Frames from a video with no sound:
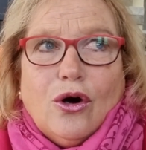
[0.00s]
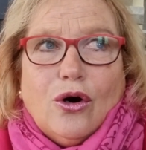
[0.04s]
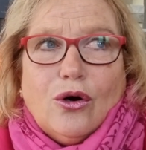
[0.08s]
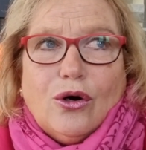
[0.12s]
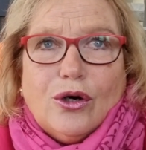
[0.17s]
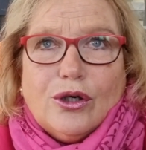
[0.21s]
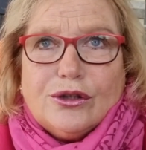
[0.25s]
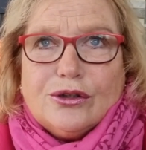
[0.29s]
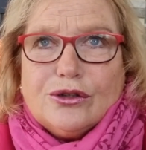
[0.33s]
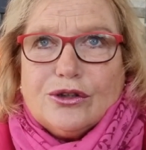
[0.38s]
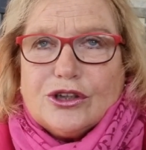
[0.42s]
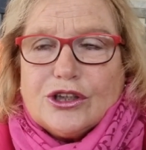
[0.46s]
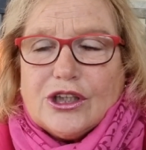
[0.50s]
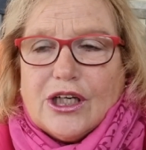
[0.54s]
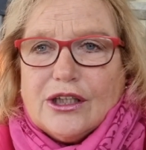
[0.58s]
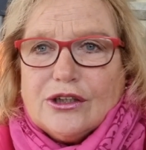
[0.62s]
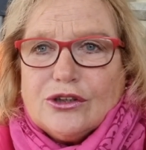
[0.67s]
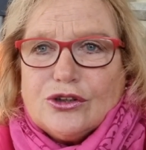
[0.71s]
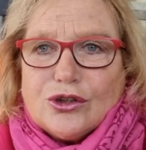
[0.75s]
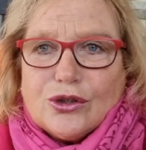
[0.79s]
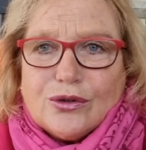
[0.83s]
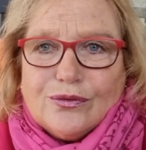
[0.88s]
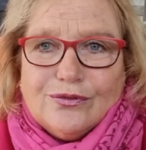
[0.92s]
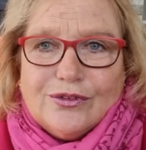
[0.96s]
Heute
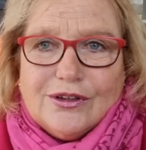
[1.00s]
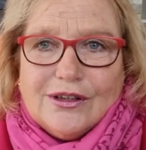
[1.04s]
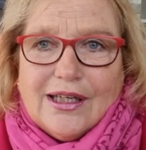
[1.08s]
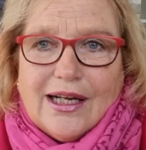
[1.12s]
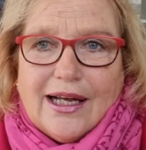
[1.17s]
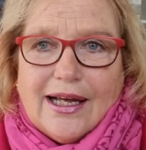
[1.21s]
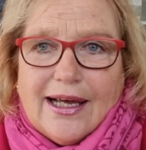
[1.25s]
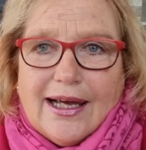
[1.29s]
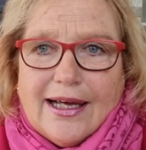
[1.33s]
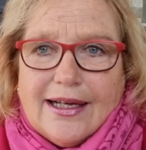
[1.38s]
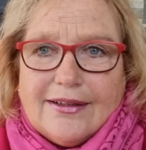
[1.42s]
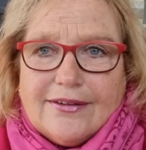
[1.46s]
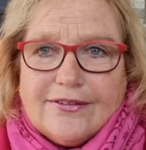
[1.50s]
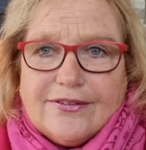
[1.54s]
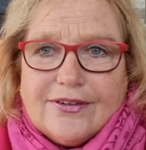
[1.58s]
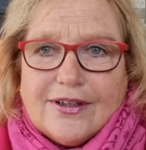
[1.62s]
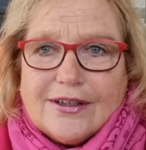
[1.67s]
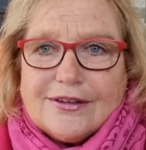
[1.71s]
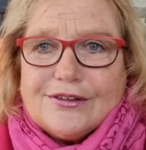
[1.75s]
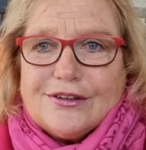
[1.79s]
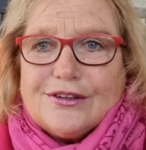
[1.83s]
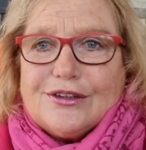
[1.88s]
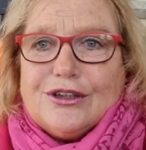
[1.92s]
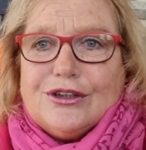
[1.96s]
scheint schon wieder
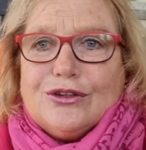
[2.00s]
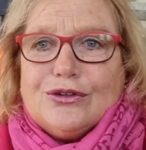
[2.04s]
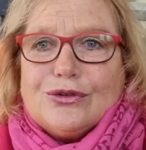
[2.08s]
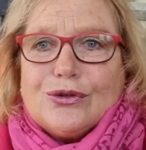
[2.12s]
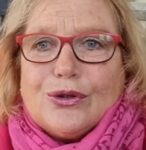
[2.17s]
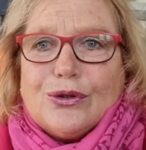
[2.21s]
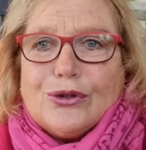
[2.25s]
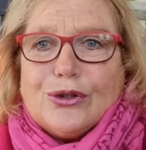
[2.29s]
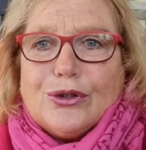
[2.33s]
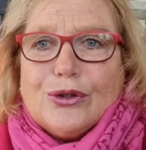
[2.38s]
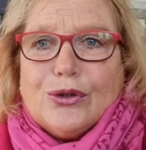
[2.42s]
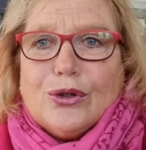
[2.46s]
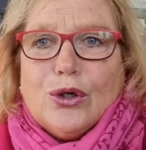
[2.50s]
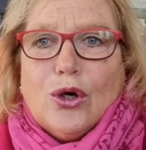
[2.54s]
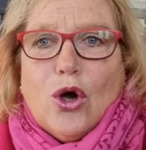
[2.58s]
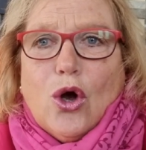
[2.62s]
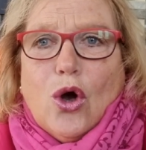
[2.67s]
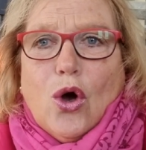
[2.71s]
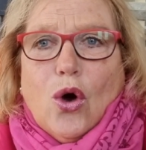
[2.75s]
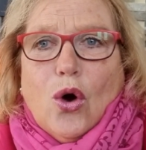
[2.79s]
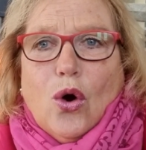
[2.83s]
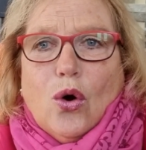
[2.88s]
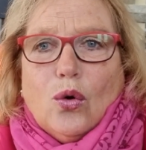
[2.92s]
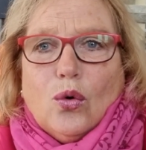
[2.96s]
etwas die Sonne
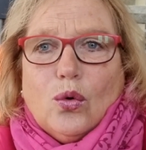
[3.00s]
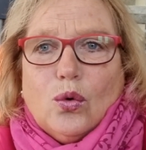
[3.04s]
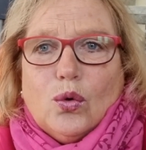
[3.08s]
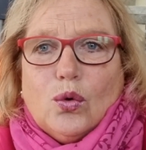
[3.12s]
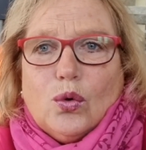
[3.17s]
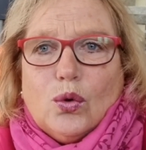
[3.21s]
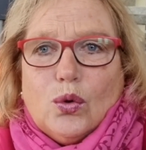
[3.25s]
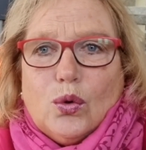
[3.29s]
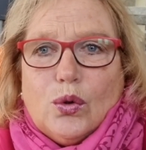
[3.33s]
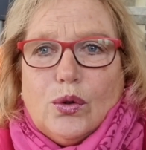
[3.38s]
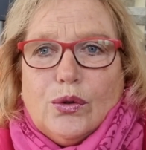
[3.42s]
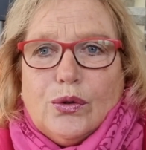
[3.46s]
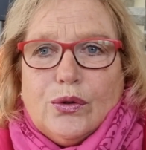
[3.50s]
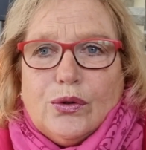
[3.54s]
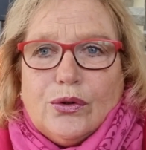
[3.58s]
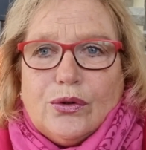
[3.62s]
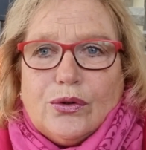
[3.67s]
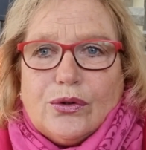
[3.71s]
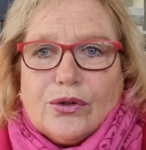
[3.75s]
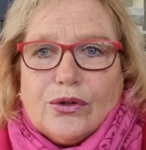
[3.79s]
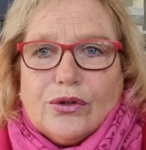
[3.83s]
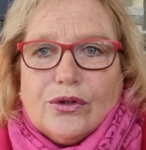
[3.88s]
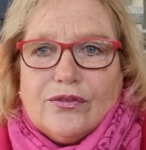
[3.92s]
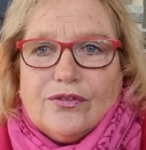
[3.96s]

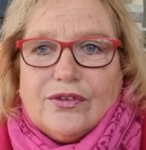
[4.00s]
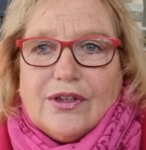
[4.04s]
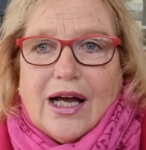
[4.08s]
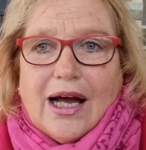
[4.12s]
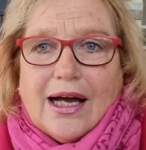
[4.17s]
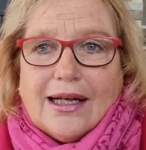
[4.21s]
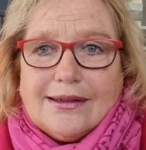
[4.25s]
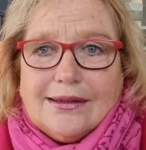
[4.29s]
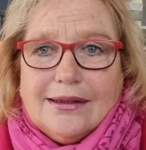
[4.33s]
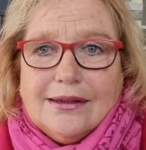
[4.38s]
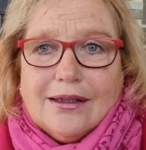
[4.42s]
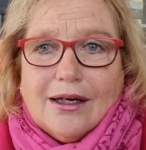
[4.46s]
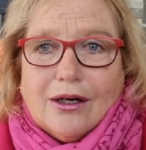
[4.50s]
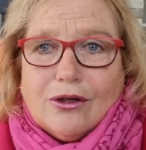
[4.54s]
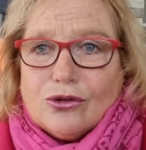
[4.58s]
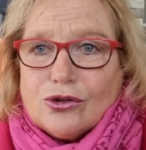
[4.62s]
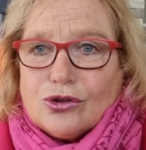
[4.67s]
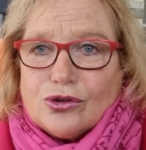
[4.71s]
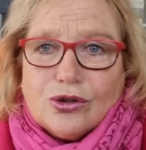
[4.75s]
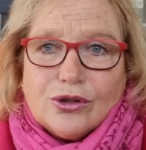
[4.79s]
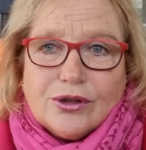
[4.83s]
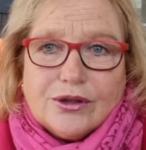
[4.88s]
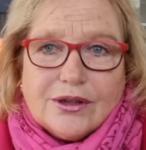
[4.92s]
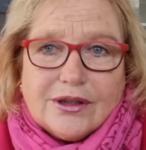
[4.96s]
und äh, wir hatten ja auch
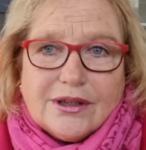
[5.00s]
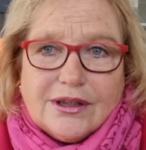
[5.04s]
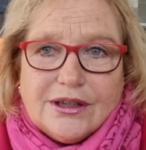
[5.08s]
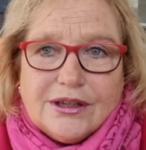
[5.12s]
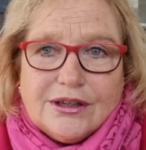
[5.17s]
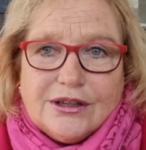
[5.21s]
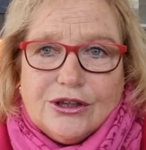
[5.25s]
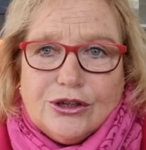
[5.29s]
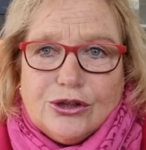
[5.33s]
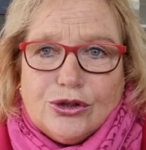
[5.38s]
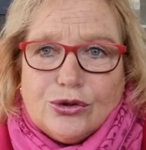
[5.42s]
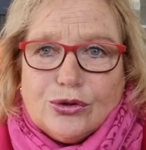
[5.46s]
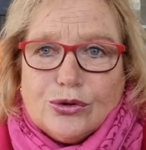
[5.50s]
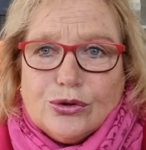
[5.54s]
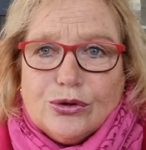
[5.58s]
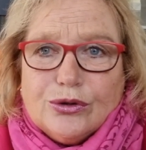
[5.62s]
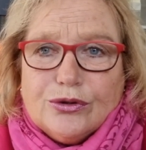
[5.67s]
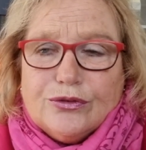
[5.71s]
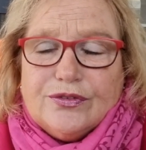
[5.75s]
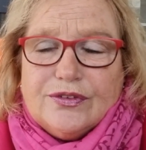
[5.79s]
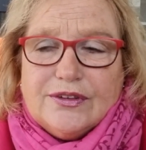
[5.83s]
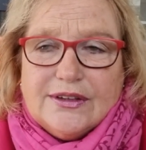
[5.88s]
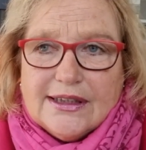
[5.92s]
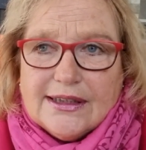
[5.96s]
schon richtig
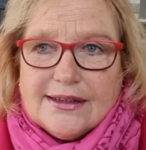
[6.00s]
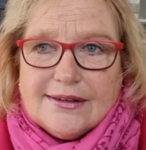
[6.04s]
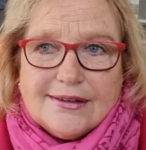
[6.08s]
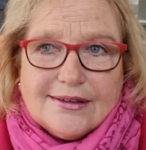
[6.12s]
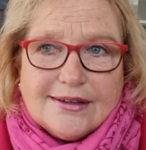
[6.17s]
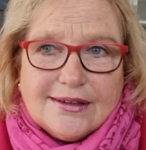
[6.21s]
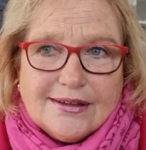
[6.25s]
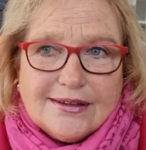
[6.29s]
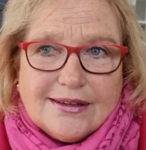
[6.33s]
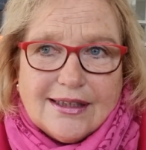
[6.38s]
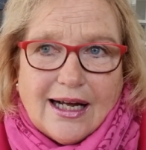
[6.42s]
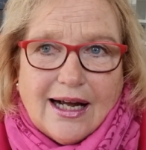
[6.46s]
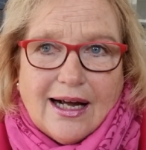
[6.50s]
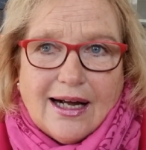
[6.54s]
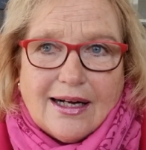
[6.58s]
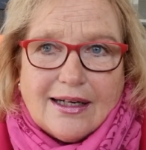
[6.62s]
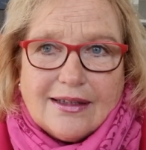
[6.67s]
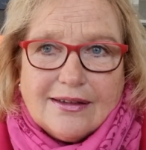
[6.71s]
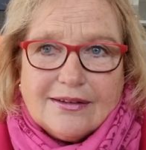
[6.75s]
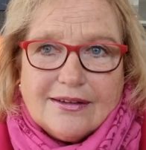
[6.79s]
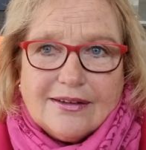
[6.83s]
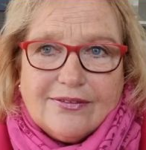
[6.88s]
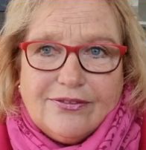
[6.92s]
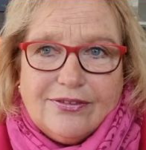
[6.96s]
schöne 14
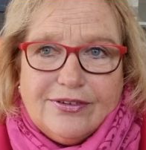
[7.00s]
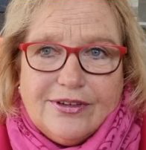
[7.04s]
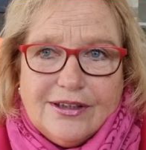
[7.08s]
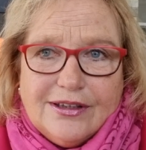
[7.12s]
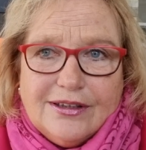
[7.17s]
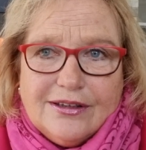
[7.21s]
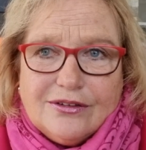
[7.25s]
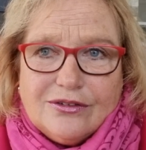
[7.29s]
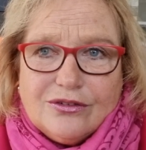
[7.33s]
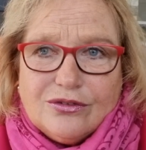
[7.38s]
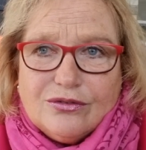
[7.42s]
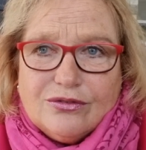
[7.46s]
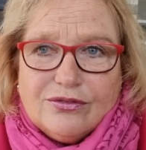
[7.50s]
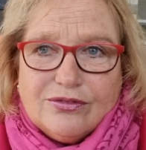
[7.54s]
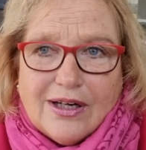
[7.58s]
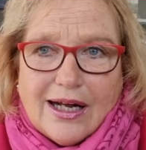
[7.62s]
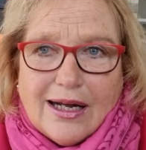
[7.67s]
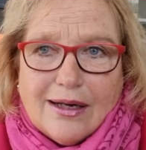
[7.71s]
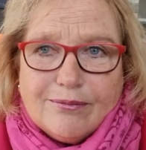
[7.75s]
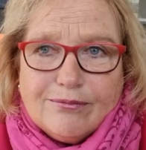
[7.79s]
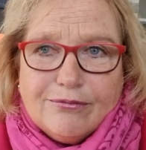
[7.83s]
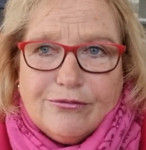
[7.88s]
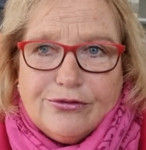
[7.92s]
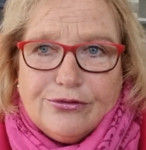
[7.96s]
Tage, viel zu
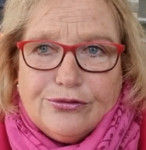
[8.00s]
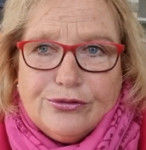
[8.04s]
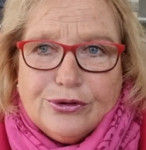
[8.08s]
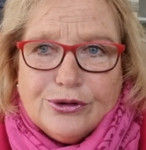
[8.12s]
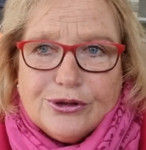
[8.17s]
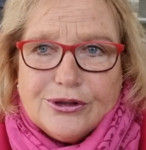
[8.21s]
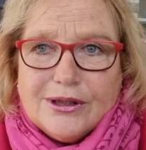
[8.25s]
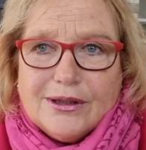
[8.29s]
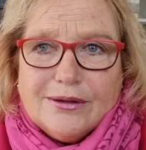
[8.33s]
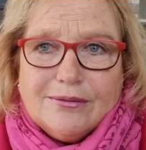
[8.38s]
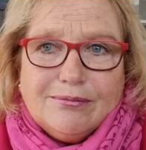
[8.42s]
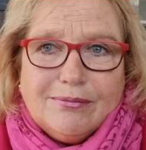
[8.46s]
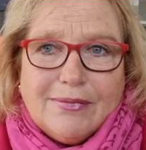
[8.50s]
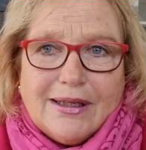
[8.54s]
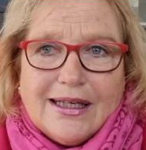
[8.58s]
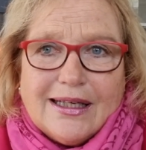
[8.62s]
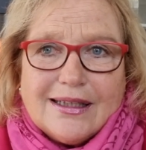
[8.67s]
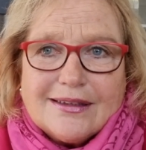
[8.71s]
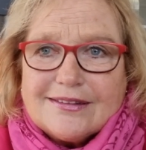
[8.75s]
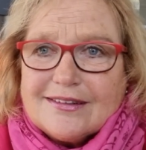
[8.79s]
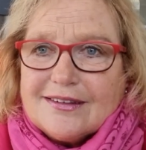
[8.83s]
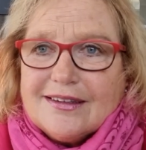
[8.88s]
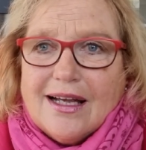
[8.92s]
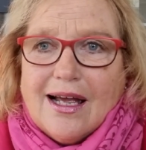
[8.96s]
warm für den
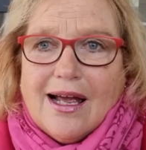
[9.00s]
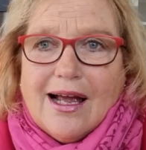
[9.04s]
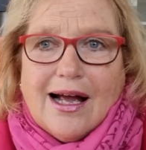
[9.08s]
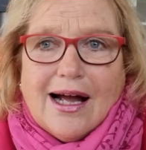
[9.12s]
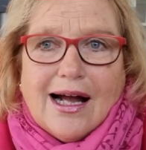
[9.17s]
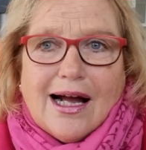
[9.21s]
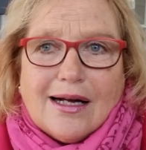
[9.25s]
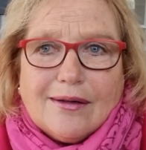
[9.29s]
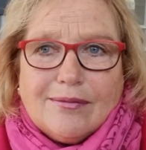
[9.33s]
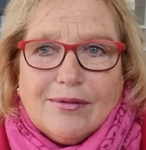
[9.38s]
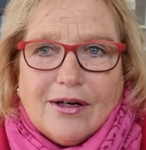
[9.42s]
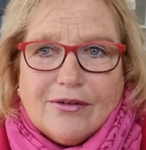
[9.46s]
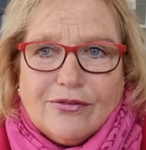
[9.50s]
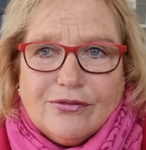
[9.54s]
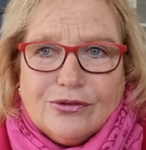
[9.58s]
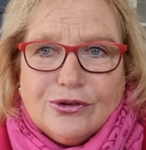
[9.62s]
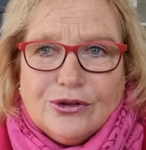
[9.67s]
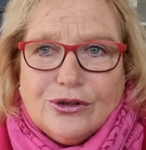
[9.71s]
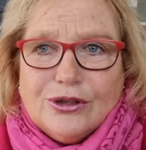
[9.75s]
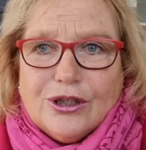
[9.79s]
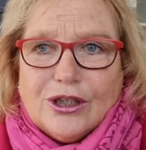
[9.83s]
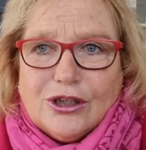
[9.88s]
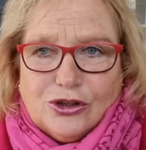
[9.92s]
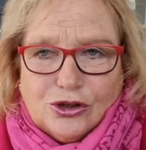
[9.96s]
März, aber
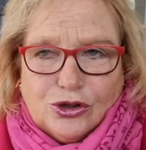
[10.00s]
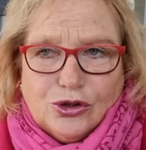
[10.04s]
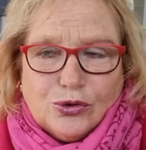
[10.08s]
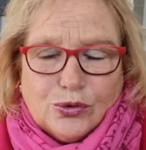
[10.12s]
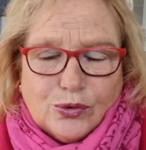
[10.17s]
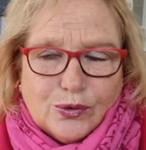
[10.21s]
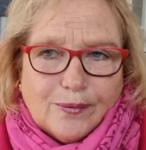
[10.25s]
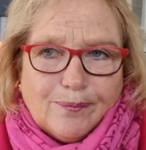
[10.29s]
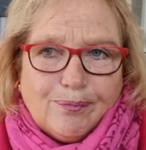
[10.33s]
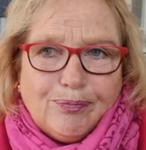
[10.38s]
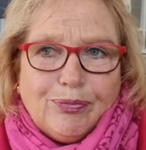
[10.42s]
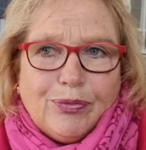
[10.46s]
wunderschön.